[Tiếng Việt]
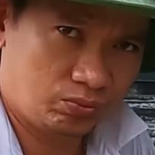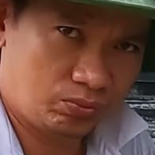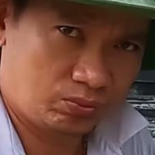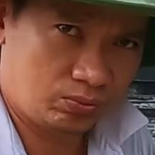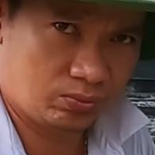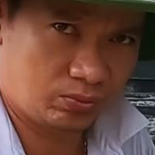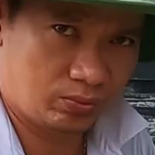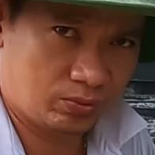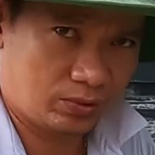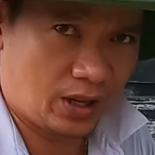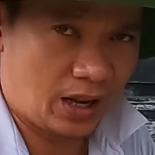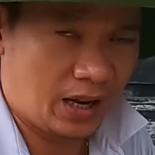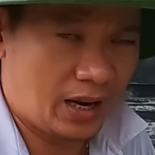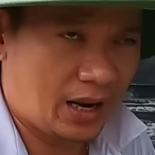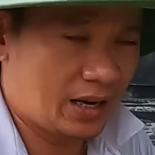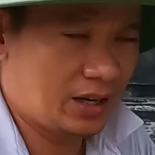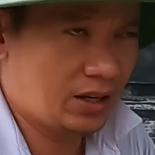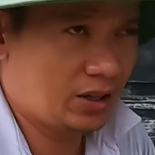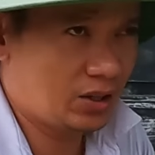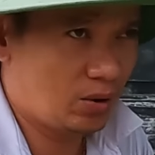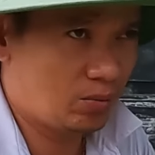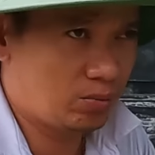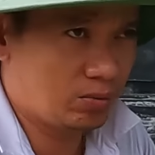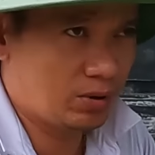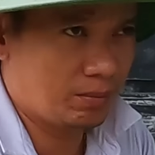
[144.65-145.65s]
À. Tay lái
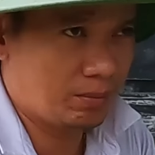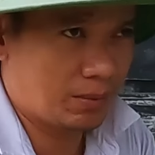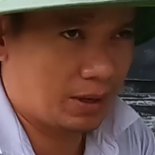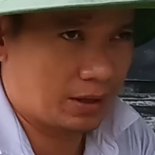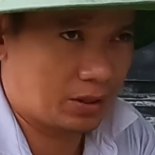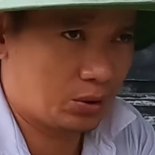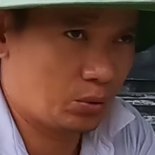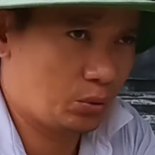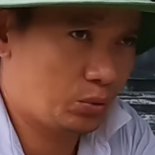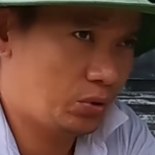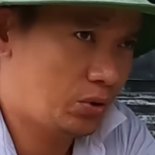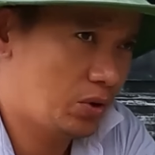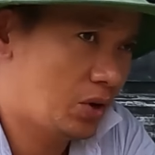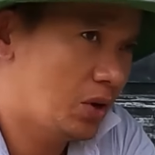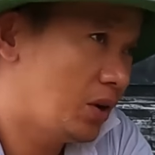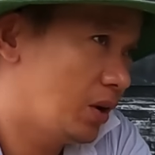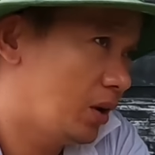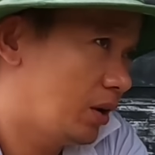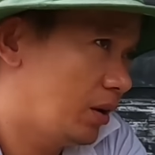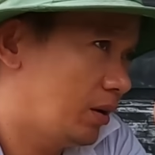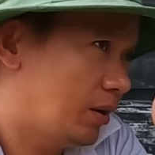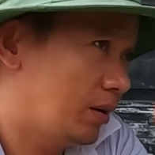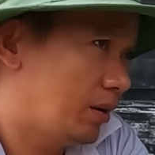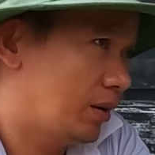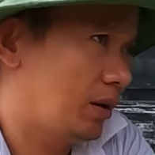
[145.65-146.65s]
nó rung, nhưng mà tôi
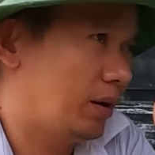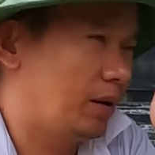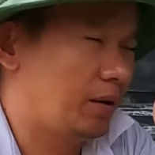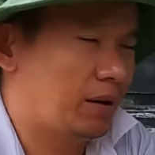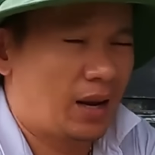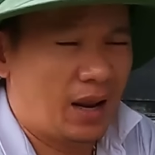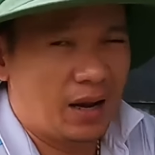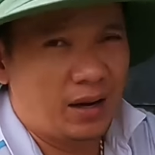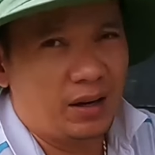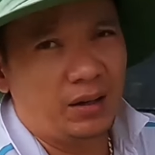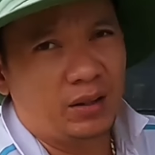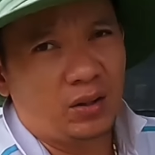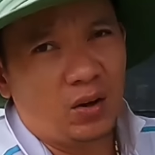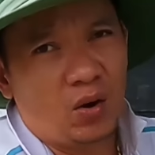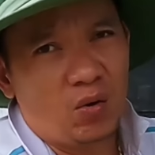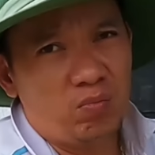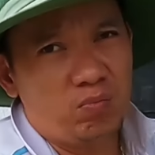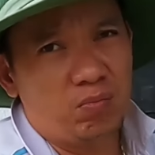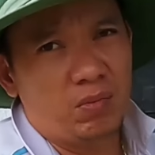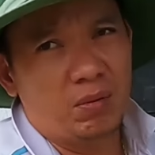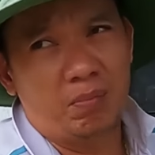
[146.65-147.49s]
là người tốt,